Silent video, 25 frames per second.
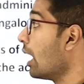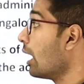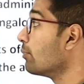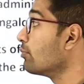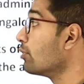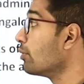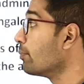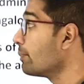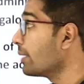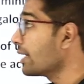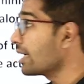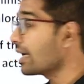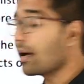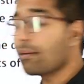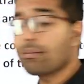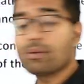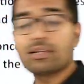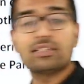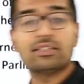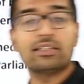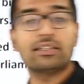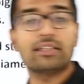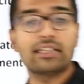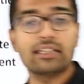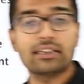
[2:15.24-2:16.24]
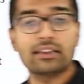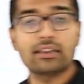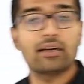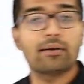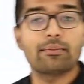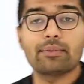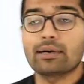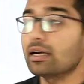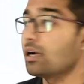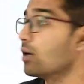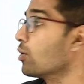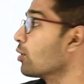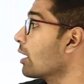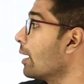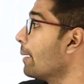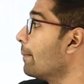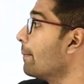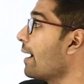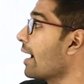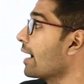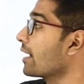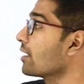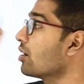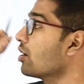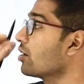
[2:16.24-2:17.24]
अब मुंबई का बजट कितना बड़ा होगा
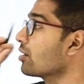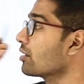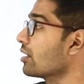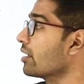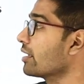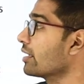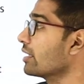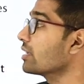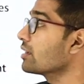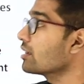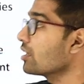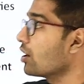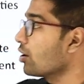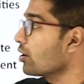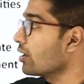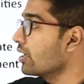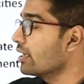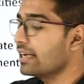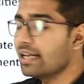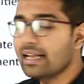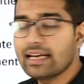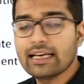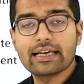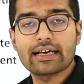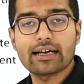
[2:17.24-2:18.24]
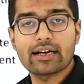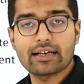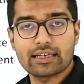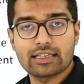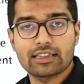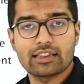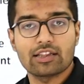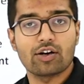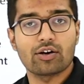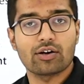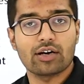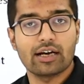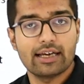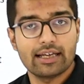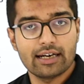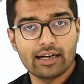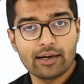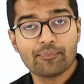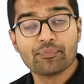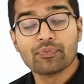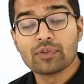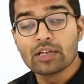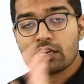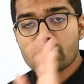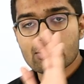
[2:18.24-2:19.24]
बैंगलोर का कितना होगा दिल्ली का कितना होगा है ना
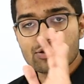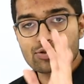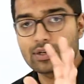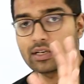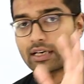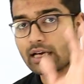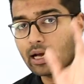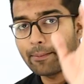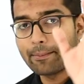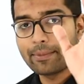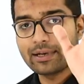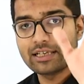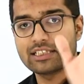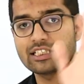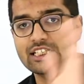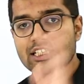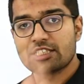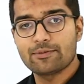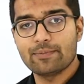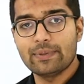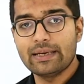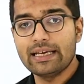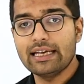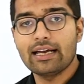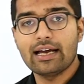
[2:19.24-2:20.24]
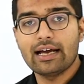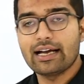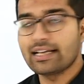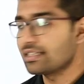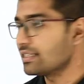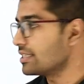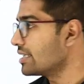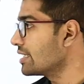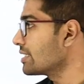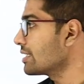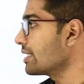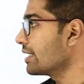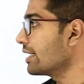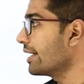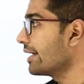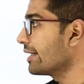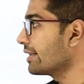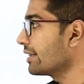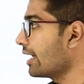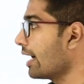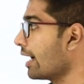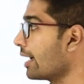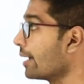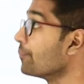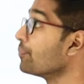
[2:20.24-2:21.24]
तो इनका बजट भी अच्छे से
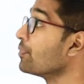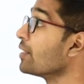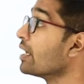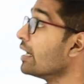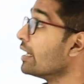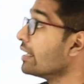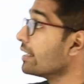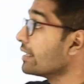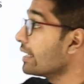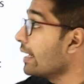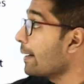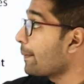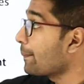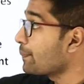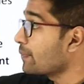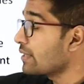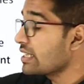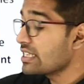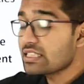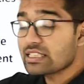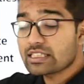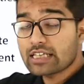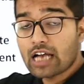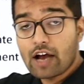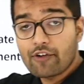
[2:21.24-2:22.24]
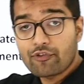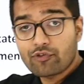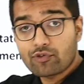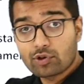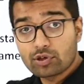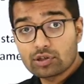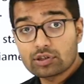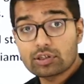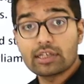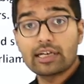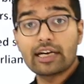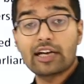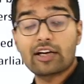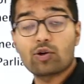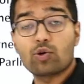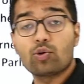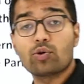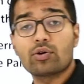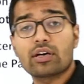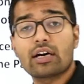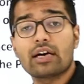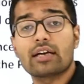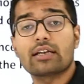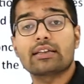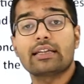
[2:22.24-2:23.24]
रहता है ये अपने स्टाफ खुद
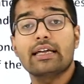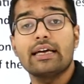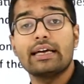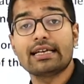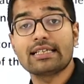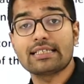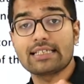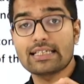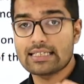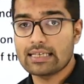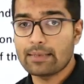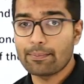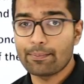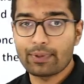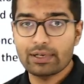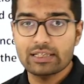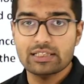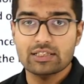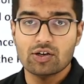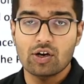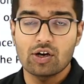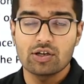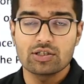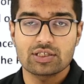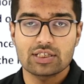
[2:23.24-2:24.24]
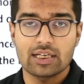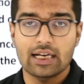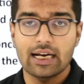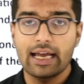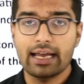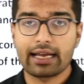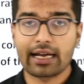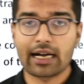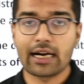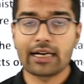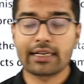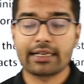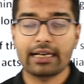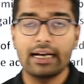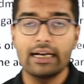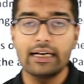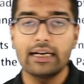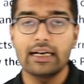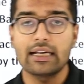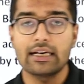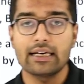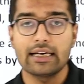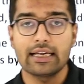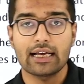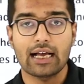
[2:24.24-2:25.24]
रिक्रूट करते हैं जैसे बस कौन चलाएगा
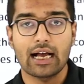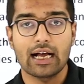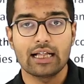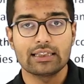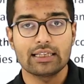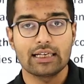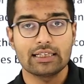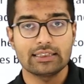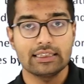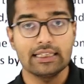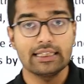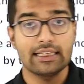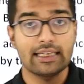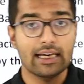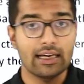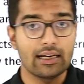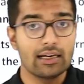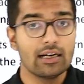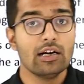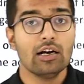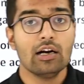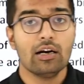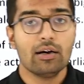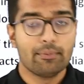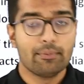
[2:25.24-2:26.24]
टेंडर निकालना ठीक है